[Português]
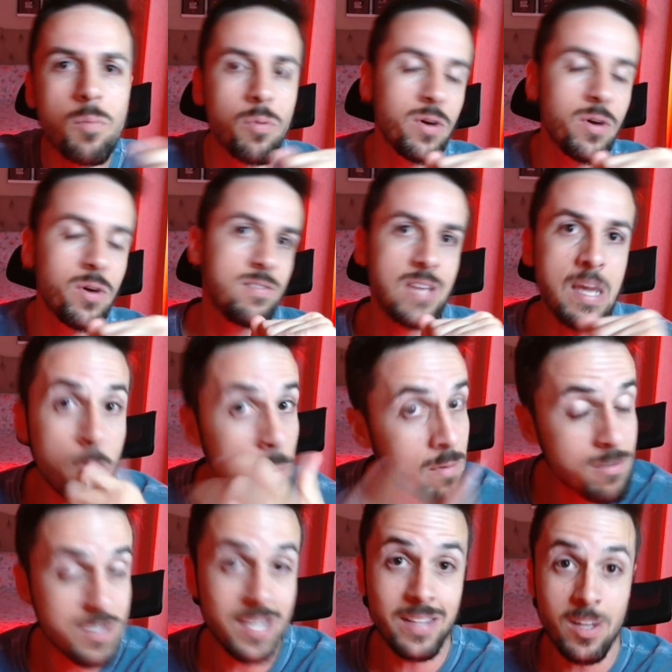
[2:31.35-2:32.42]
por exemplo, para
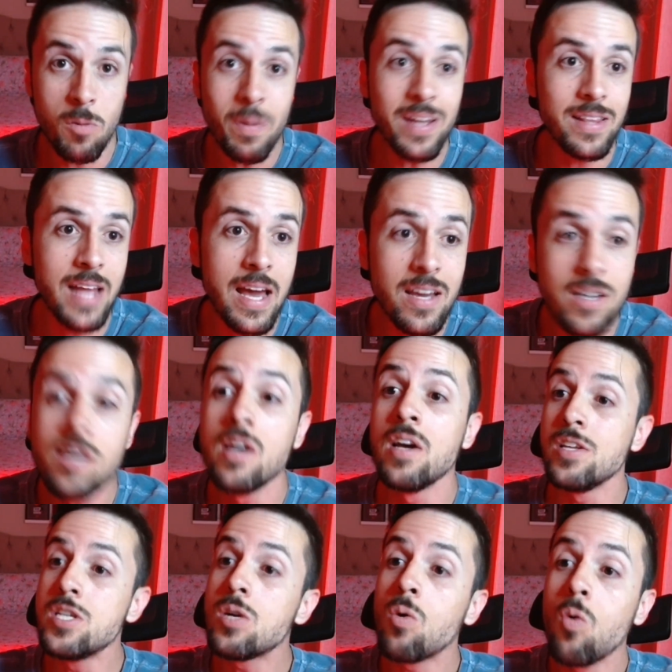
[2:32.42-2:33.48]
você ter uma ideia
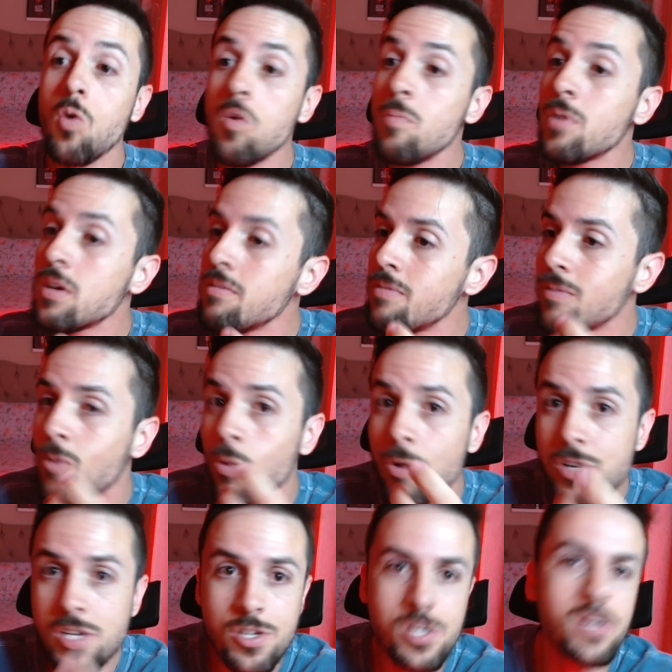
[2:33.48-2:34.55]
de como que
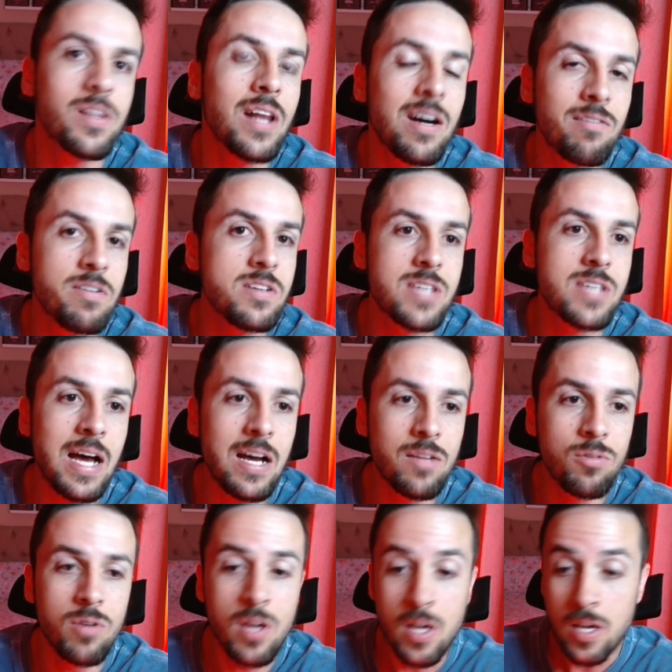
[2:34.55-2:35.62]
hoje em dia está
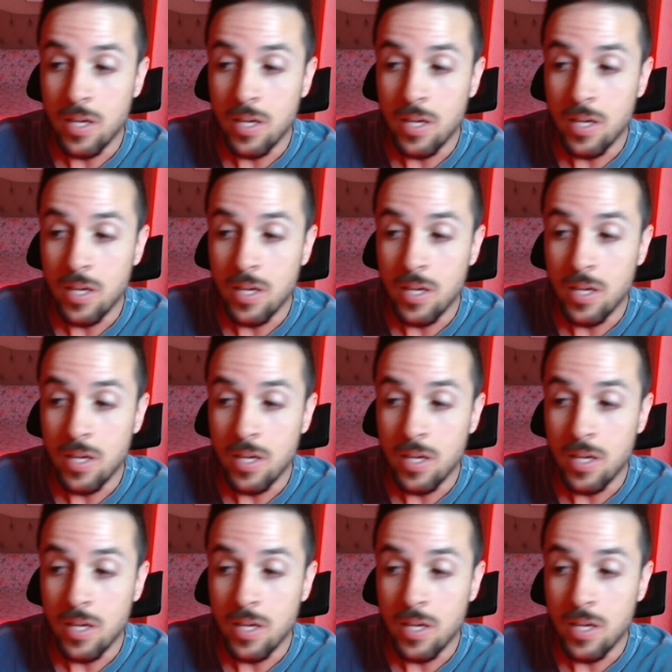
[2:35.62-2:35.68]
avançado.